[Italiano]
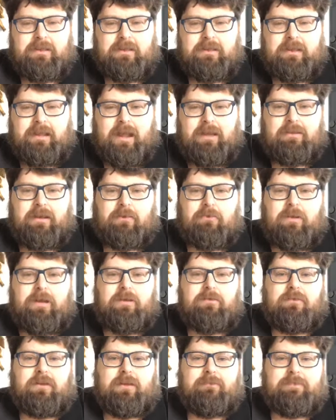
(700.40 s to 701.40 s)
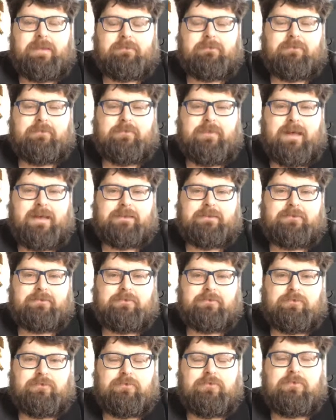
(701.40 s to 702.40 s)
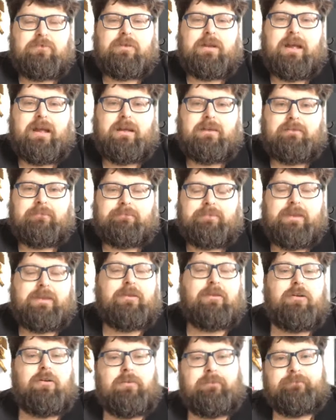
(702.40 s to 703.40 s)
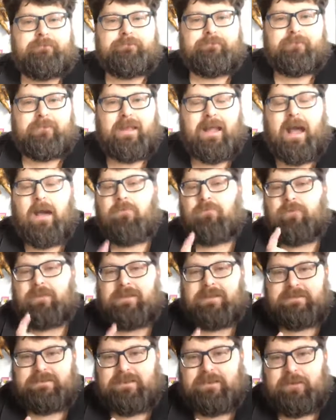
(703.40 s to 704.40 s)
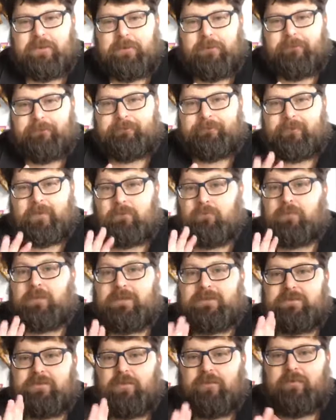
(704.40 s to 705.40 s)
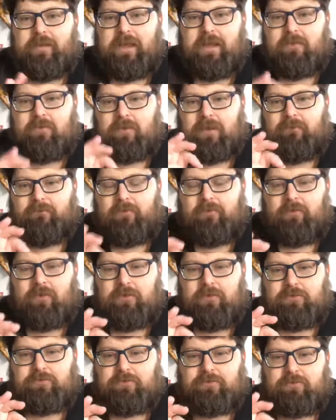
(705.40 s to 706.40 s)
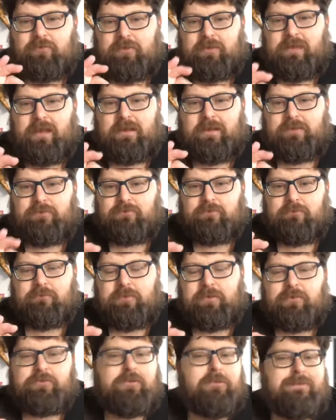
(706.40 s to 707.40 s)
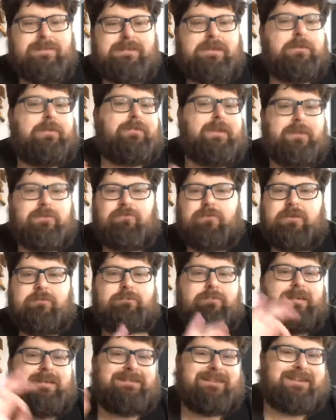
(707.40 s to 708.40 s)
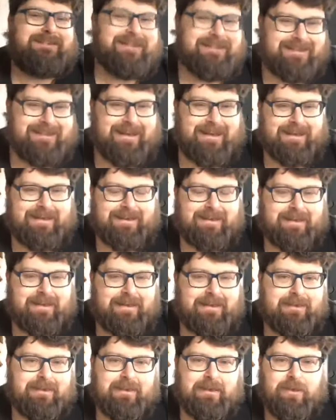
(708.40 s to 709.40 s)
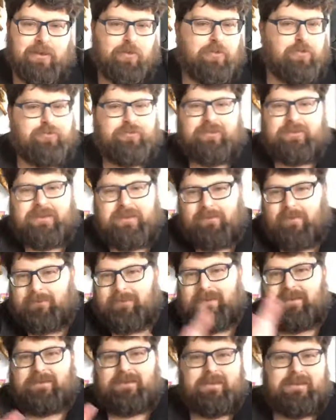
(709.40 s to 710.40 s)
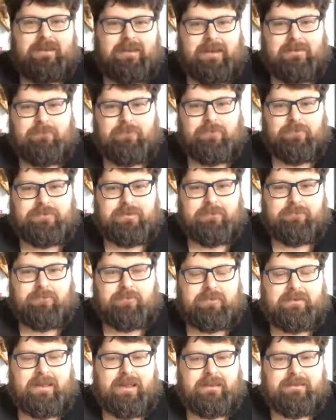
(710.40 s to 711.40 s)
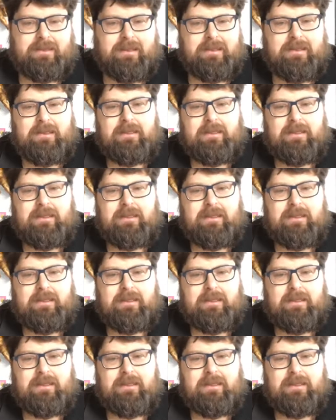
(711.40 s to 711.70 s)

E allora quello che abbiamo fatto ora però ha un rischio, un rischio vero che vi voglio sottolineare subito. Siccome è stata fatta un'impresa titanica, oggettivamente di clamorosa portata,